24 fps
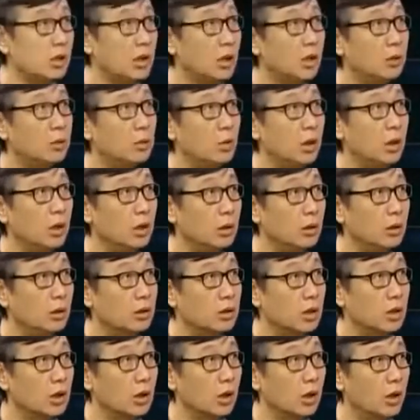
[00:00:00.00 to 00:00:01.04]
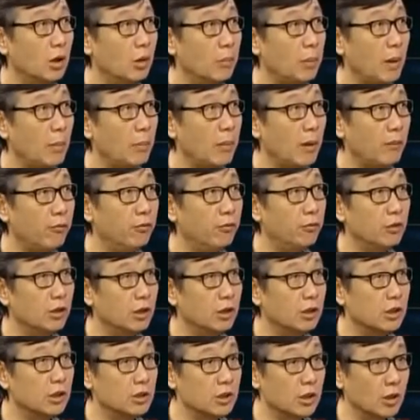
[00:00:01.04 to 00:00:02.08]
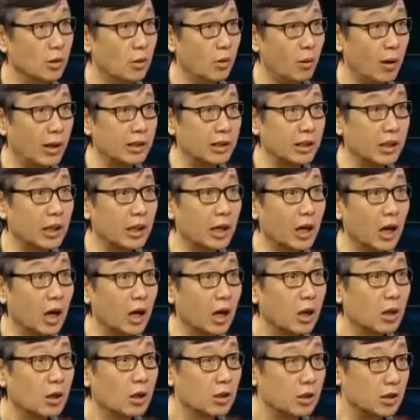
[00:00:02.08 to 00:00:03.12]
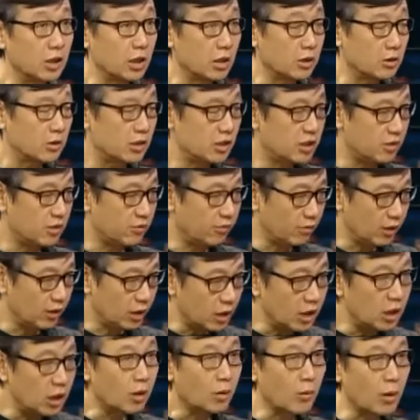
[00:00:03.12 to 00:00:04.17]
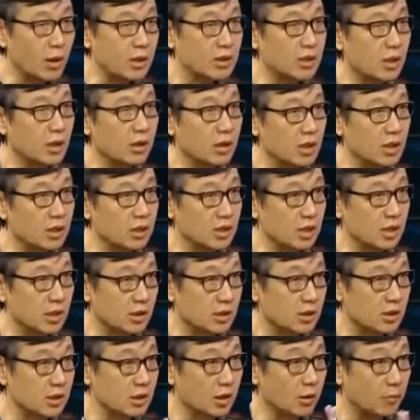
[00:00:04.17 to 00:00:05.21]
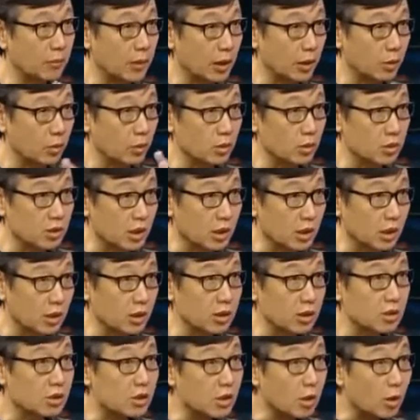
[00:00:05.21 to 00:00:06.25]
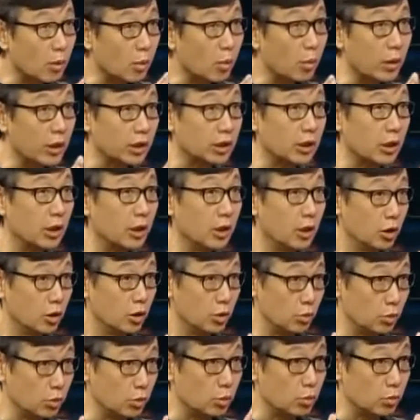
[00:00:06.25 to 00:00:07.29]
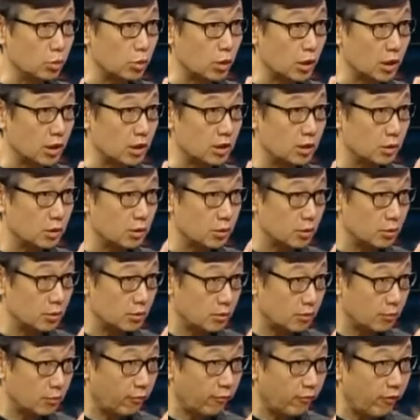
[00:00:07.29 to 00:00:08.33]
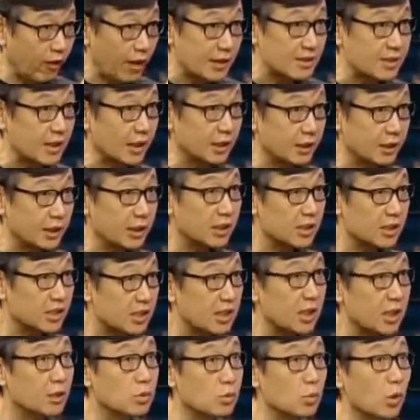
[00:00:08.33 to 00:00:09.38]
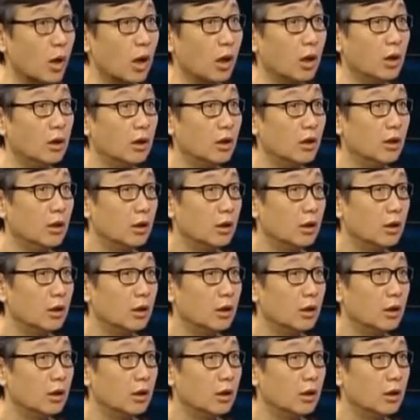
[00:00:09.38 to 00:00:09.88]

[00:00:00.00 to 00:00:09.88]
现在对这个奥巴马夫人的这个欢迎哈，也是。客观上也显示了美国整个社会的女权发展的一个现状，